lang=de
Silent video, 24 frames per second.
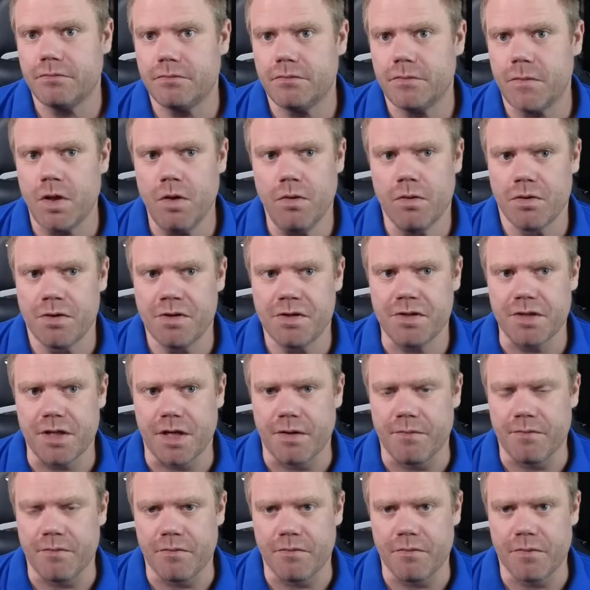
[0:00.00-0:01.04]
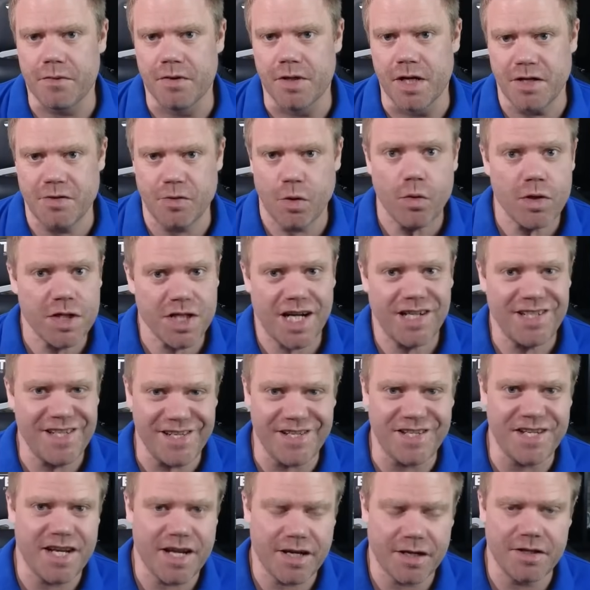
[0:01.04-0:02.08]
Und ähm, eine
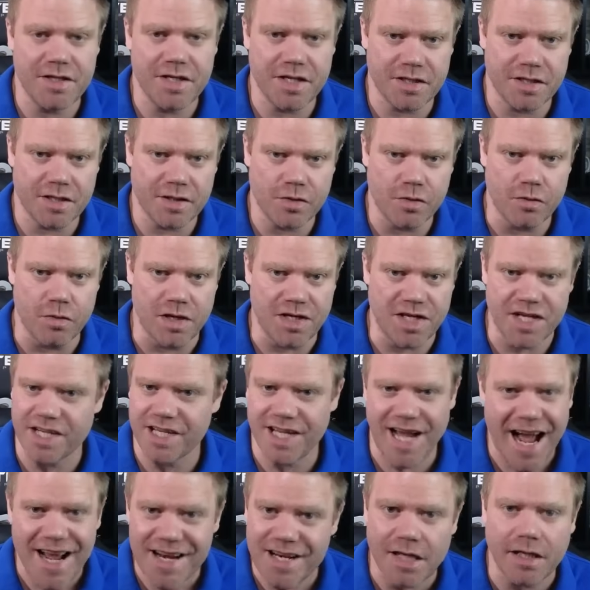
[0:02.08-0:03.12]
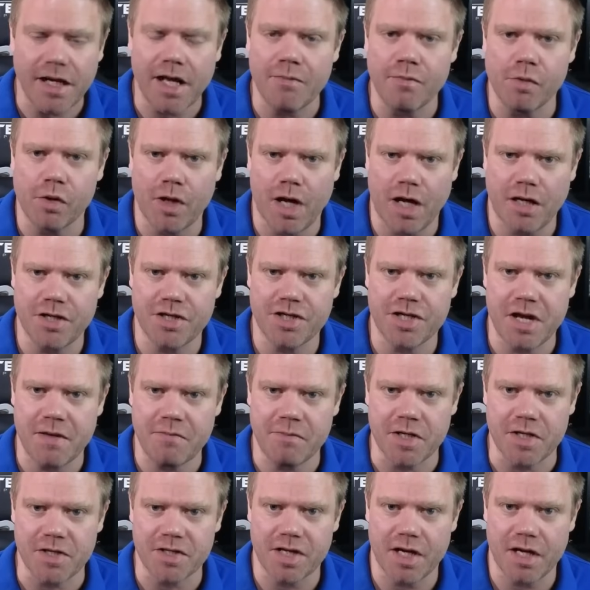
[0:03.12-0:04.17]
totalitäre Diktatur, die keinerlei moralische
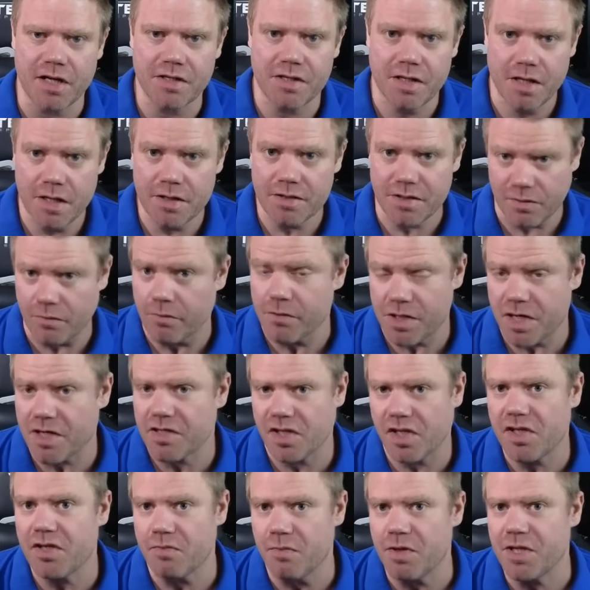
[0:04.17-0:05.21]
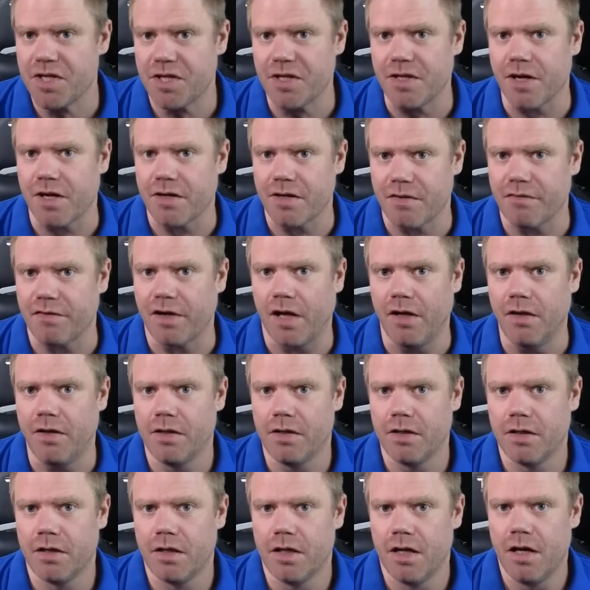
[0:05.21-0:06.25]
Hemmnisse hat. Und das ist mit China der Fall.
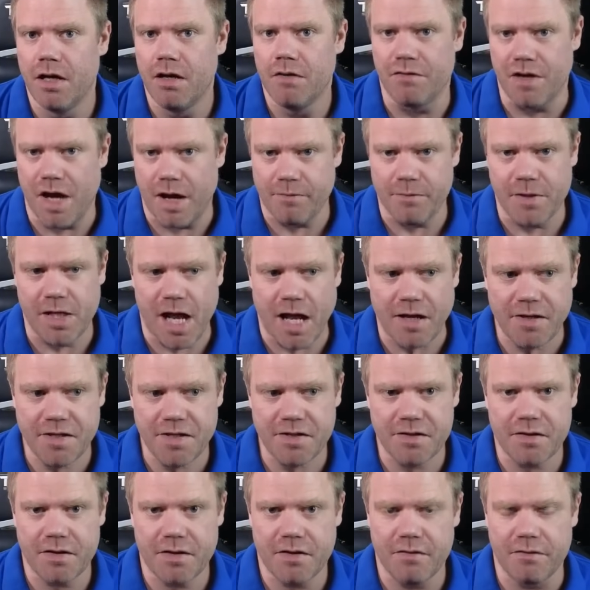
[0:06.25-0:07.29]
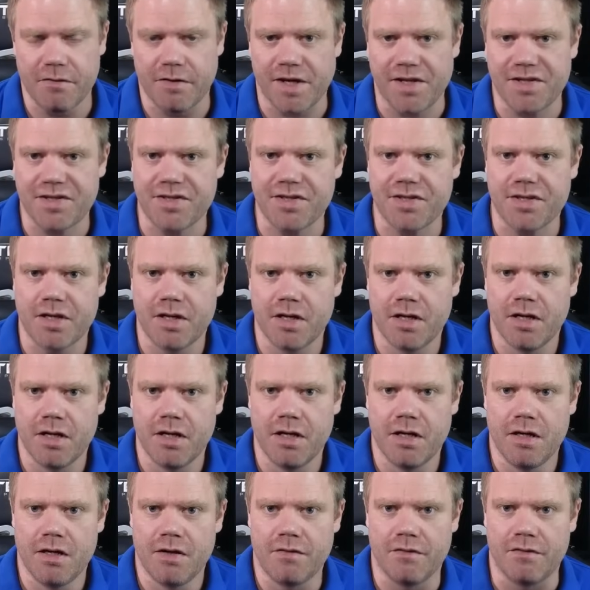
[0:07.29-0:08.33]
Wir haben ein Land, was,
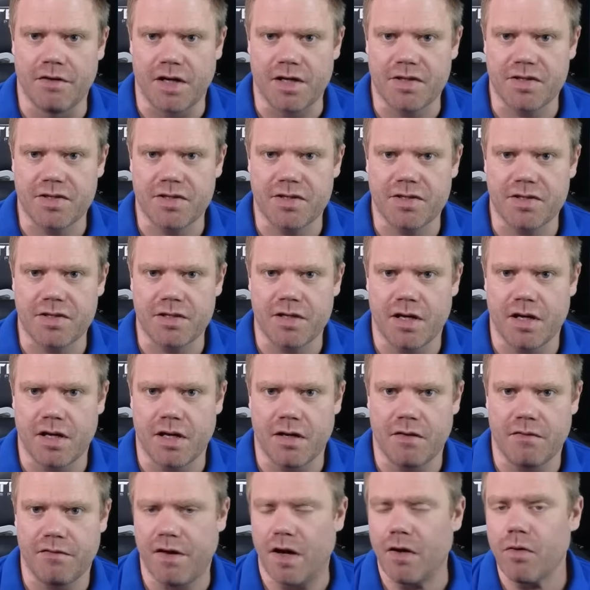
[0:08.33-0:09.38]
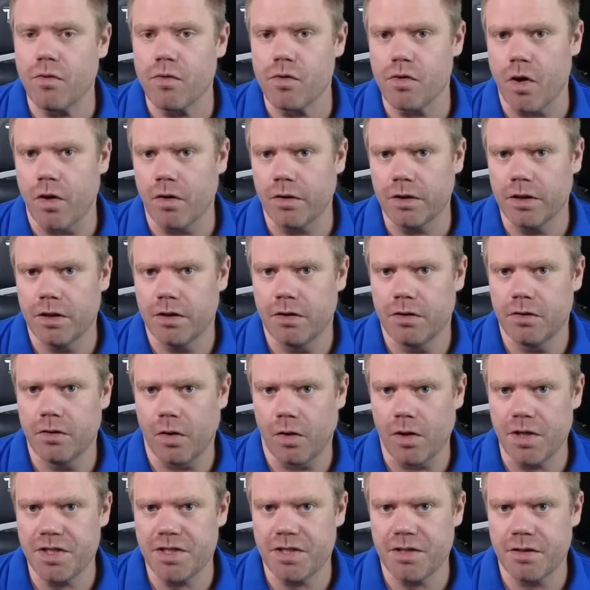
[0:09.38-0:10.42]
was äh, Falun Gong
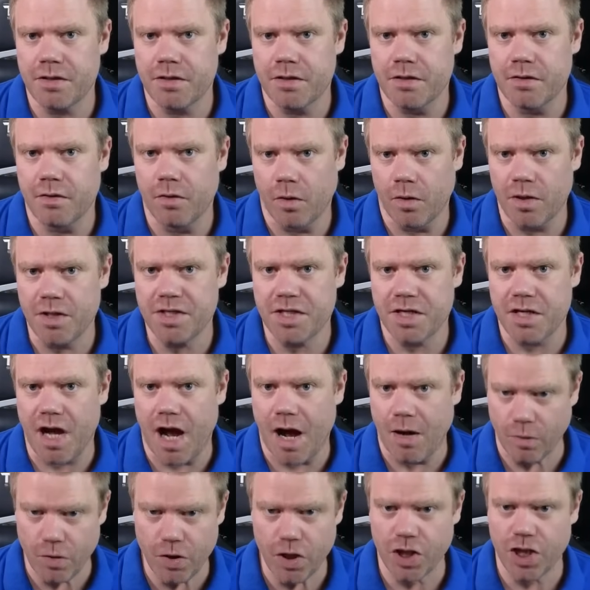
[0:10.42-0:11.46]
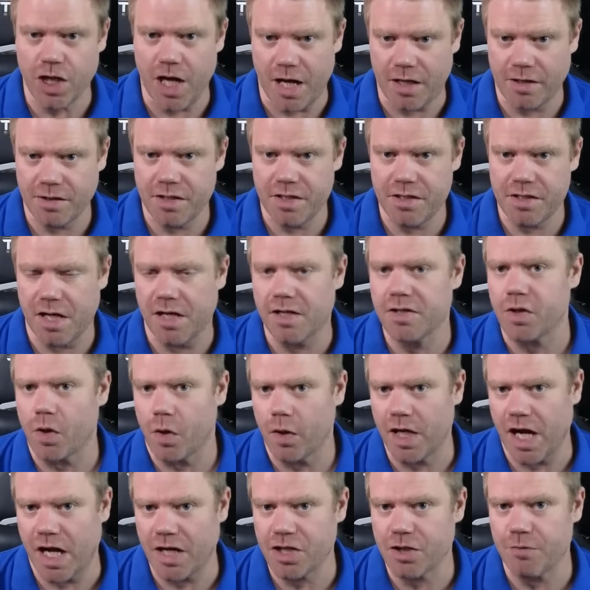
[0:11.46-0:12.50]
Leuten, Leute ausschlachtet, als
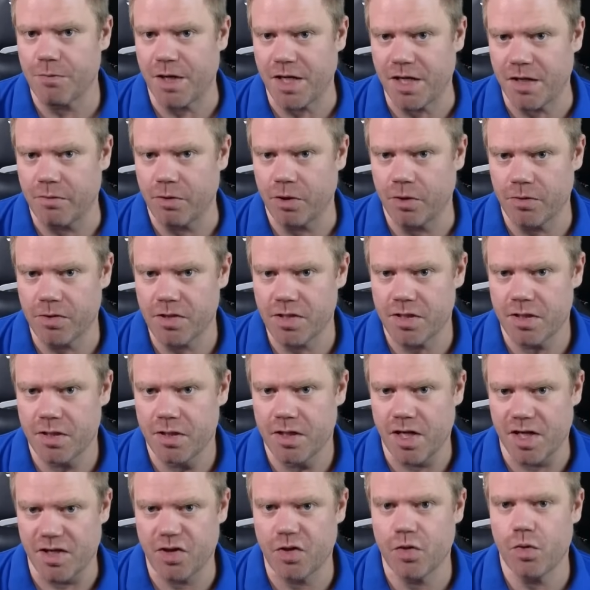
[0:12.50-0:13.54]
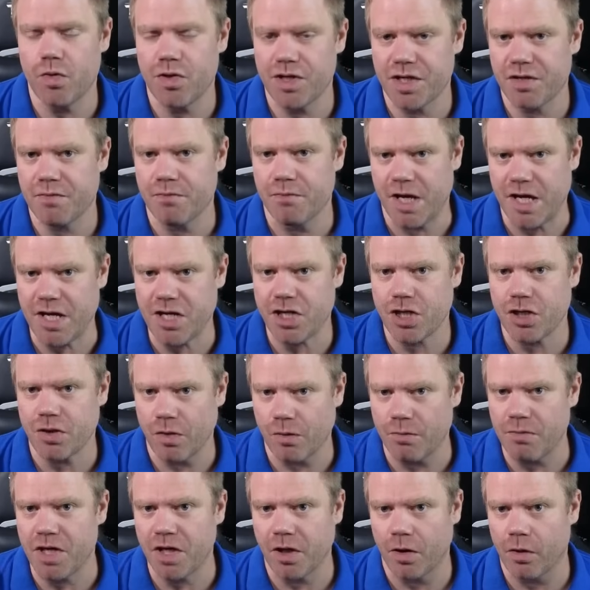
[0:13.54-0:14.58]
Organspender benutzt. Es tötet Menschen,
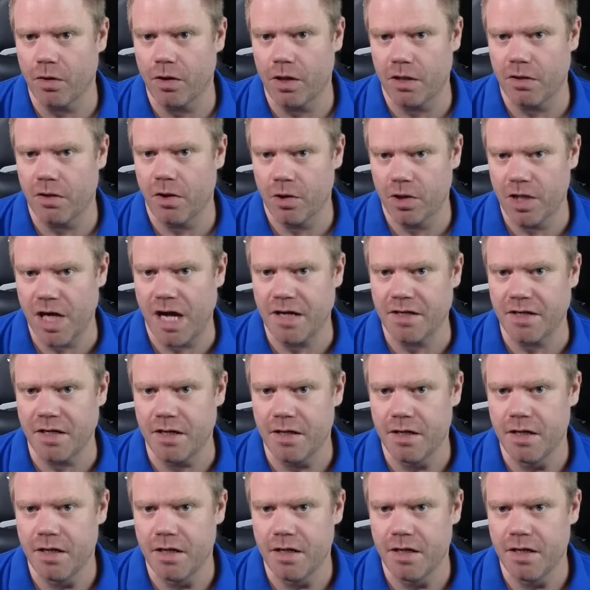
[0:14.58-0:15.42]
um ihre Organe